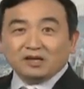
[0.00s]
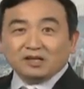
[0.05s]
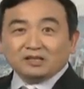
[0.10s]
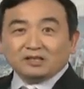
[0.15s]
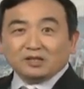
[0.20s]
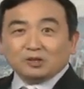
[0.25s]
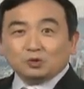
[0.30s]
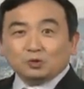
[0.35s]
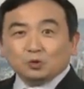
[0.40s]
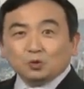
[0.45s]

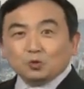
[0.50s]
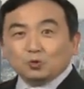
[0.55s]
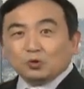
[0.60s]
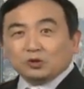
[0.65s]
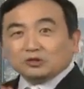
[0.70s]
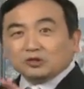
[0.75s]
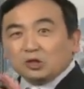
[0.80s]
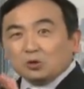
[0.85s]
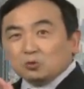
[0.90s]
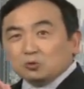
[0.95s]
那如果
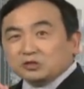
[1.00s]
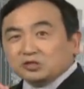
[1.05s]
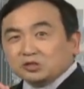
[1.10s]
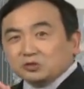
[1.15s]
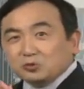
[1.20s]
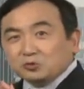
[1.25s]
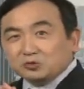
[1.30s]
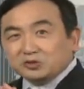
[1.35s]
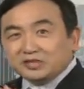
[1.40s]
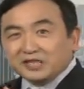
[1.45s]
都是
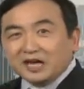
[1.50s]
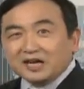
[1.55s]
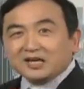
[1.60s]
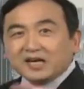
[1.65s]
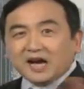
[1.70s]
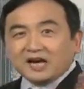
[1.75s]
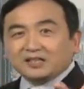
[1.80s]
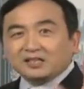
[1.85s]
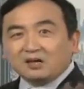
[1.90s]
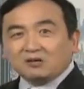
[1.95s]
用钱
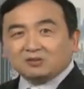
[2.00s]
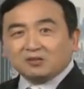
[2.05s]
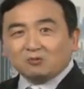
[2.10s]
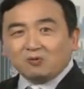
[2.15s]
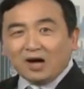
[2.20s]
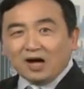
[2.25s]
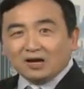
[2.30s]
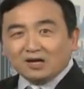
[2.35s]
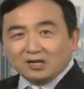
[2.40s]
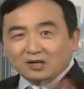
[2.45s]
开道的
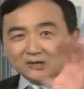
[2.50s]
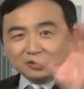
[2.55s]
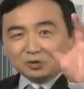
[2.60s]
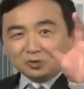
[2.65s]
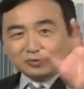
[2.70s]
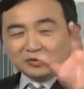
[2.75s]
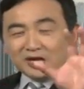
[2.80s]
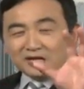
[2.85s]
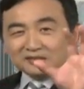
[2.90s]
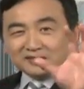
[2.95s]
话，
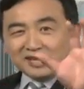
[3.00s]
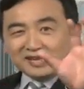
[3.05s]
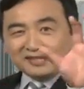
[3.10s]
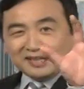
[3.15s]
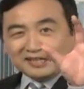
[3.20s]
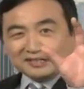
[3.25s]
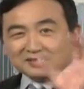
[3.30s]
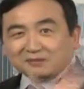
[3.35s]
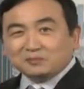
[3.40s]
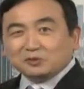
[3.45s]
中央电视
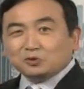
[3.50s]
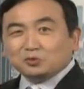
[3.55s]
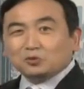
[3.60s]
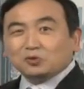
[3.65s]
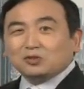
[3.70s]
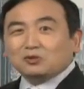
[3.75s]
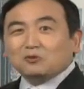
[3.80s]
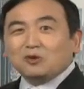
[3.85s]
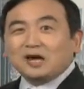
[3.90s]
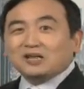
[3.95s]
台这么做
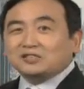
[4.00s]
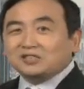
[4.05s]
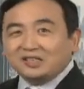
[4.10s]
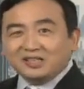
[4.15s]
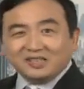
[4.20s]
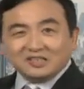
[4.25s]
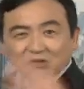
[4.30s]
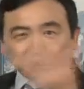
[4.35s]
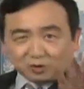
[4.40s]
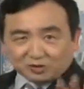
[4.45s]
的话是
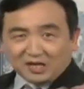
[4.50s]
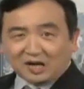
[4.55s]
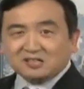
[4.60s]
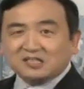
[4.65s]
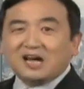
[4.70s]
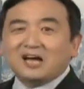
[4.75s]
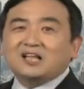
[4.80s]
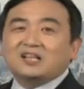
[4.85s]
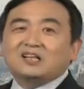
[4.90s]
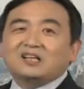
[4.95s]
理所当
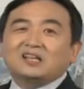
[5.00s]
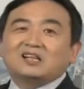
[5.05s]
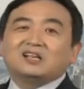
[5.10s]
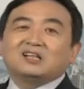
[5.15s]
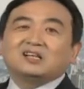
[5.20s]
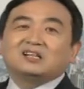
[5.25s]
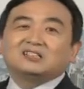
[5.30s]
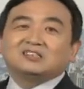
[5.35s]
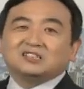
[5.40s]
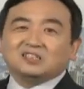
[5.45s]
然，
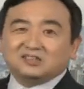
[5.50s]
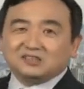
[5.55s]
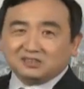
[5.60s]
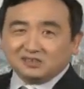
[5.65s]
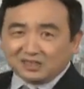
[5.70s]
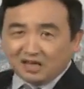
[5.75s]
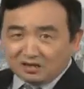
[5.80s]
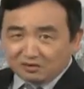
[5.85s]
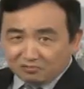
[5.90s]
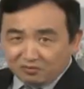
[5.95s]
正
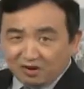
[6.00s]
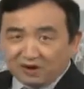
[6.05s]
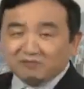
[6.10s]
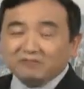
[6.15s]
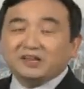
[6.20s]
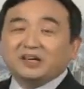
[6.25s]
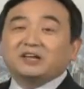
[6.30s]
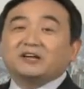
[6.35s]
当防卫。